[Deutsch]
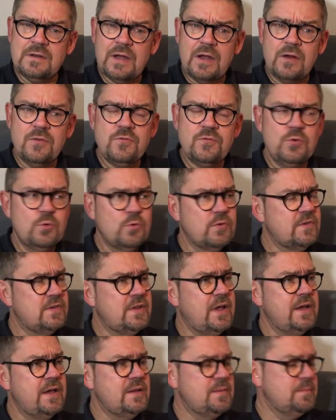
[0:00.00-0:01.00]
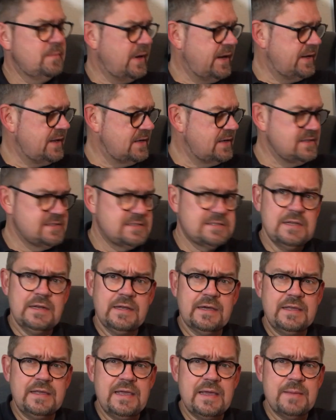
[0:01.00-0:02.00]
Anführungszeichen, bei der
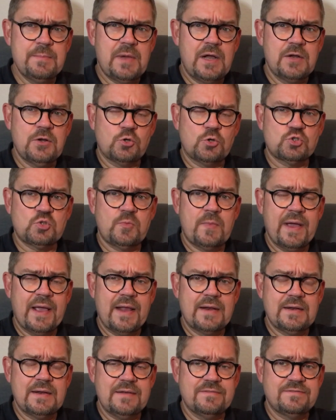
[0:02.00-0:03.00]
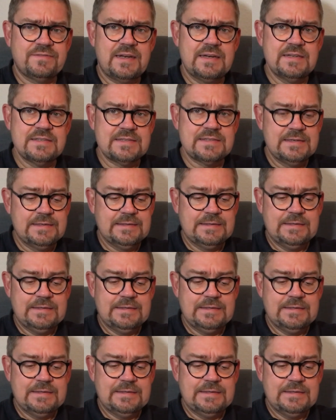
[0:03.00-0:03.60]
Distillerie eben halt auch schon mal gerne der Fall ist,